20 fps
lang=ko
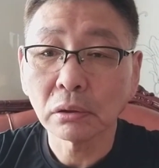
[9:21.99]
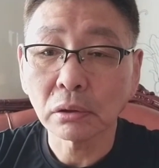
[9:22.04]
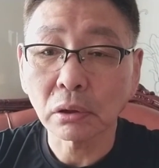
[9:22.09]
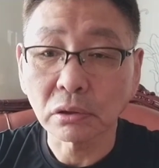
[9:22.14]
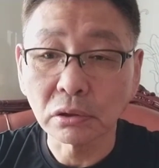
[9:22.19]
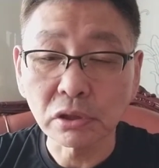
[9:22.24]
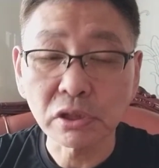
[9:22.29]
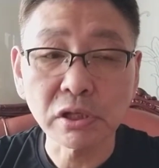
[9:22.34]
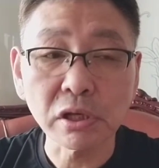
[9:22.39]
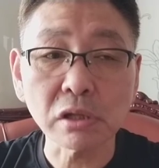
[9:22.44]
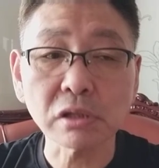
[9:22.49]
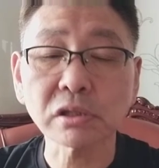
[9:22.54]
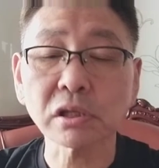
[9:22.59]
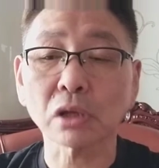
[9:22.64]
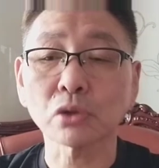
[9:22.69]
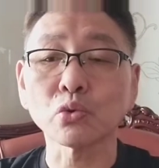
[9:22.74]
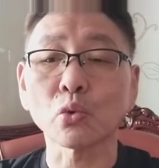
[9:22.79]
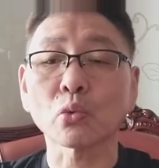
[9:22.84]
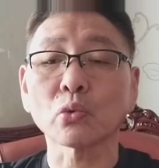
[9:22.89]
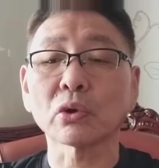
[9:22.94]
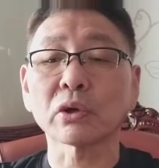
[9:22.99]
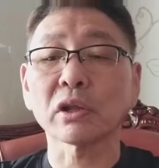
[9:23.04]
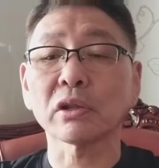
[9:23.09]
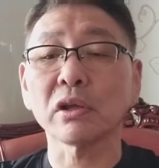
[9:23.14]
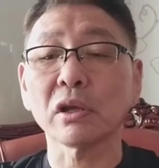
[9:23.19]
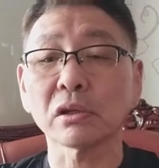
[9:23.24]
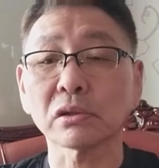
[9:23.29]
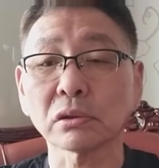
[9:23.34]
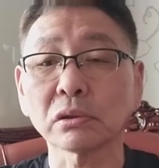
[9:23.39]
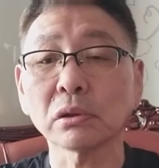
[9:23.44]
그 신체 조건에
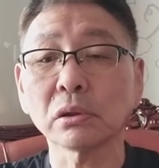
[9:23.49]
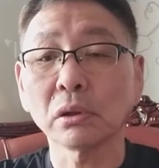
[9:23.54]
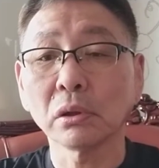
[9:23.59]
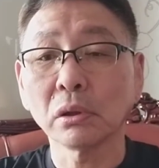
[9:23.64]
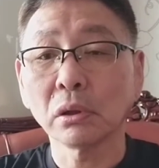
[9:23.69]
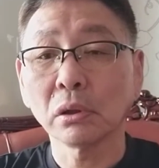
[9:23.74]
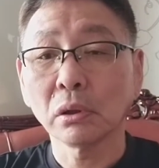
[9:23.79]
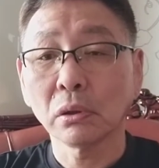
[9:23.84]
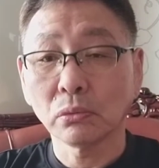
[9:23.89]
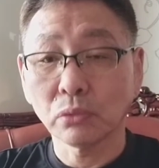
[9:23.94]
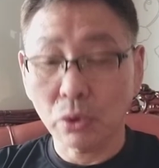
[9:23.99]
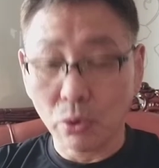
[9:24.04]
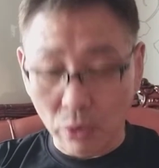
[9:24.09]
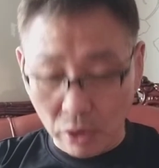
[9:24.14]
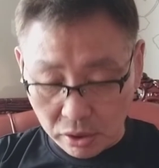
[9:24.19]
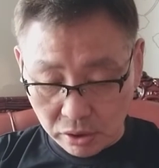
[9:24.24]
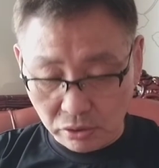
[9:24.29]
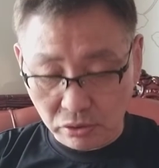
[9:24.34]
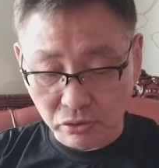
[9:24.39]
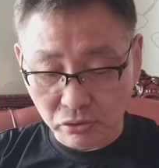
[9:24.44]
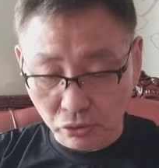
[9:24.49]
대해서 우리 곽기성